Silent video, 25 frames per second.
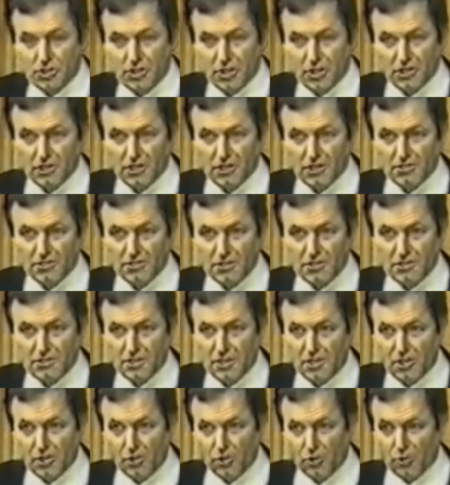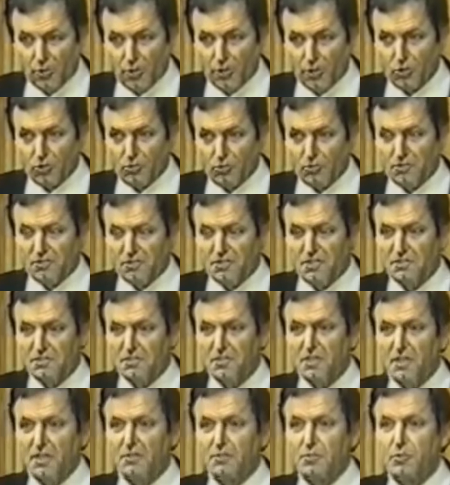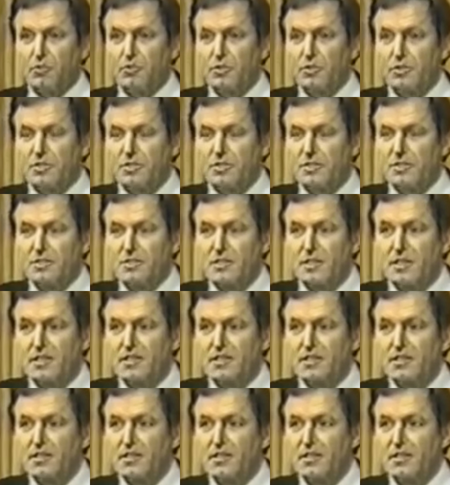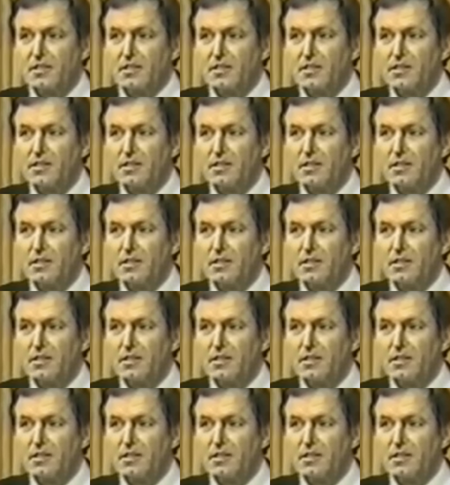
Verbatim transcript: То есть энергия здесь упакована в сверхплотное состояние.